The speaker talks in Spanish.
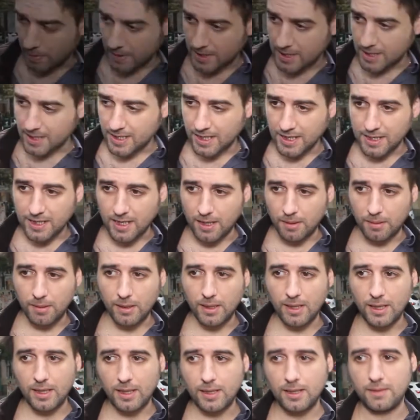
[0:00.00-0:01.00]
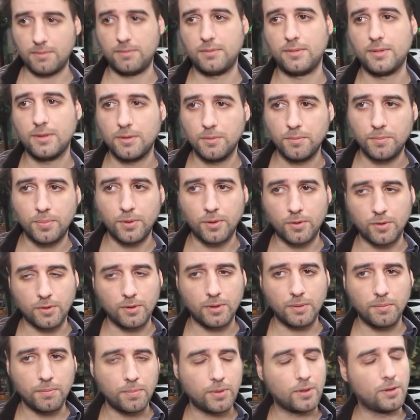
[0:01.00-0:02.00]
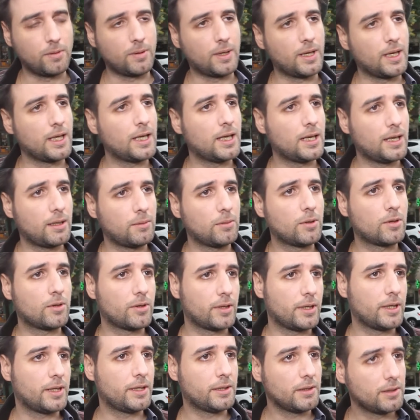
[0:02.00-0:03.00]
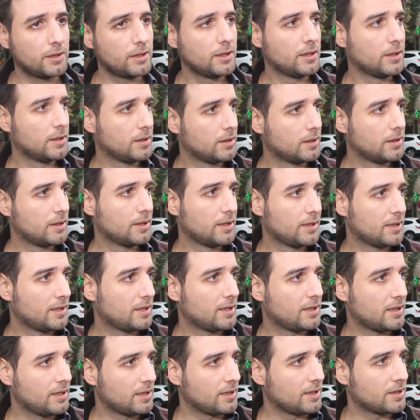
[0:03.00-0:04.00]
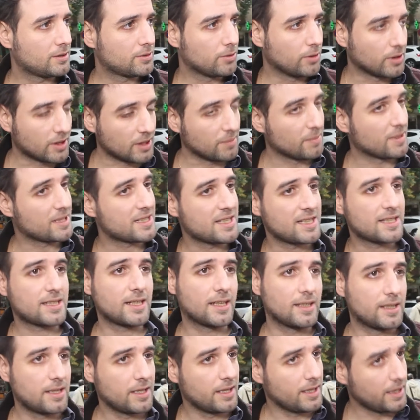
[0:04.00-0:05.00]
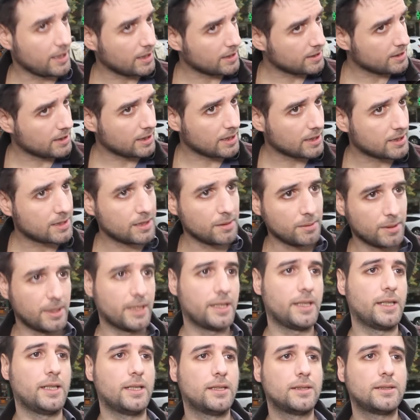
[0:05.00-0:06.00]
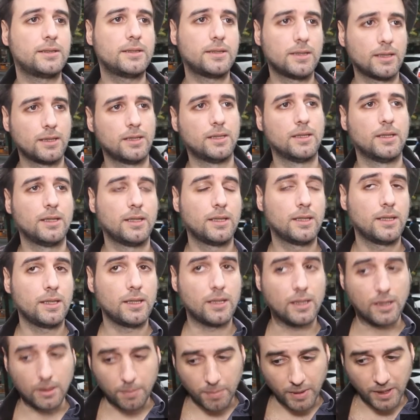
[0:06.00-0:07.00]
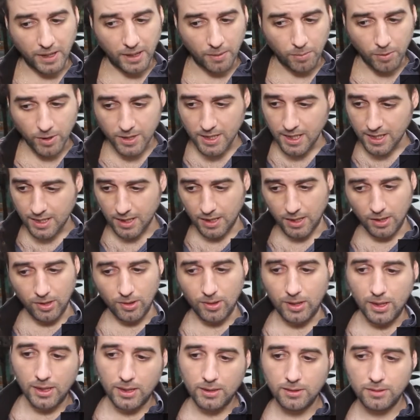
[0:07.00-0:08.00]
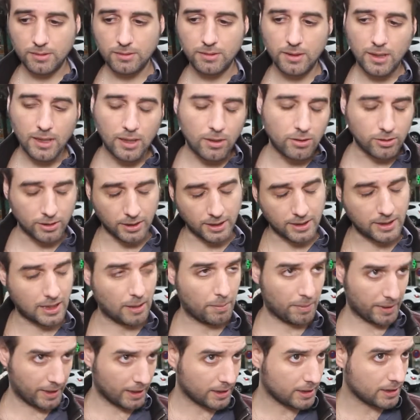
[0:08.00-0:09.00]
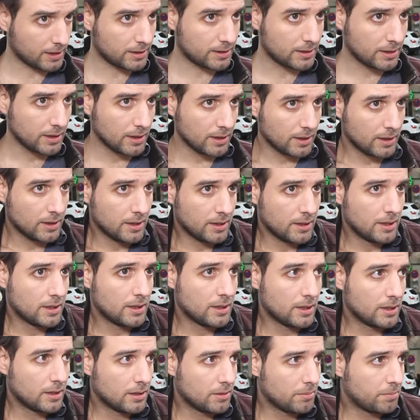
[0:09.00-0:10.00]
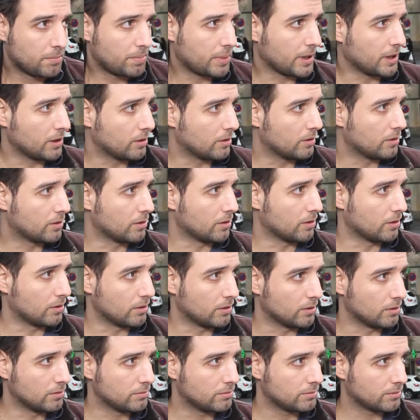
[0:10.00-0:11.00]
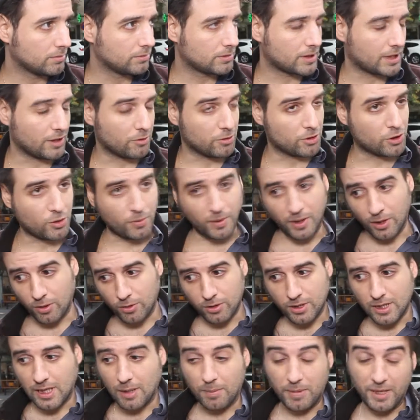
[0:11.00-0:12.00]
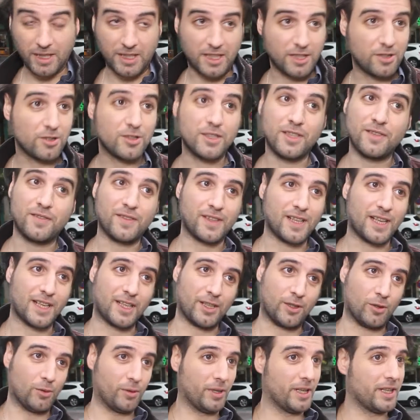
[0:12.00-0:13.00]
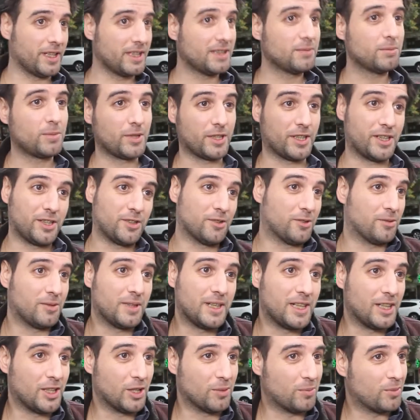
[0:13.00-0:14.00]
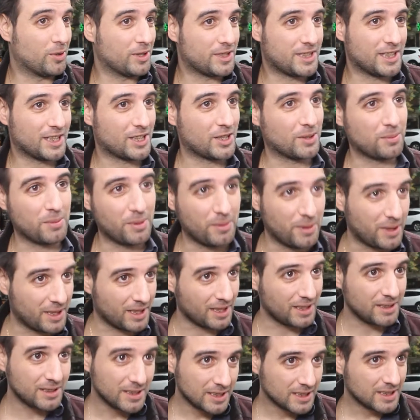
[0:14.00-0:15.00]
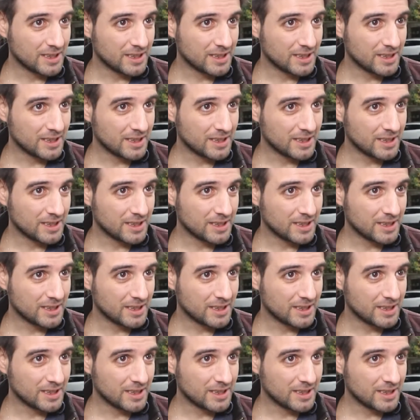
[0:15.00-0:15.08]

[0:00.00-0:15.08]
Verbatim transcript: pasa es que estaba un poco empolvada, a lo mejor en, las últimas estanterías de las librerías. Y de repente pues ha salido a, a los escaparates. Pero que no estuvieran los escaparates no significa que no hubieran, porque yo he leído poesía toda mi vida